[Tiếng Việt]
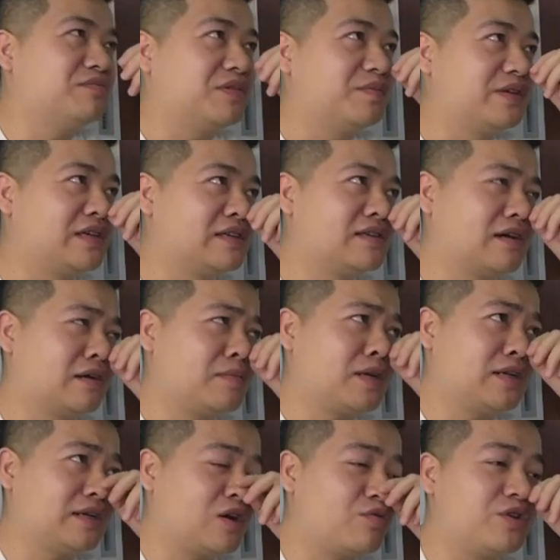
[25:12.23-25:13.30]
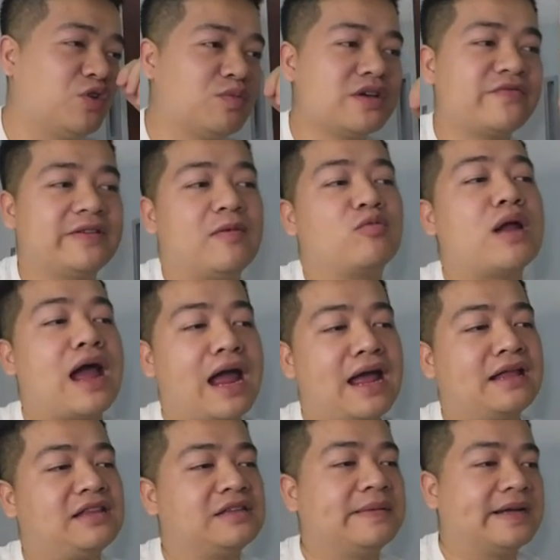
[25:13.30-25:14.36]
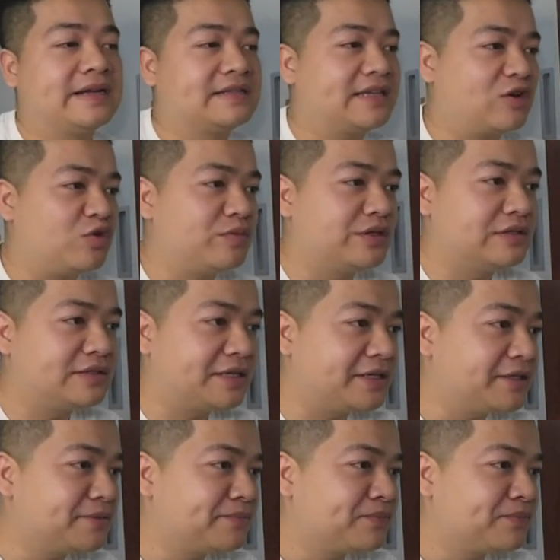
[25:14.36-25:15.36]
mà mình nghĩ rằng các bạn này không hiểu biết về bóng đá thì bạn ấy sẽ comment như thế.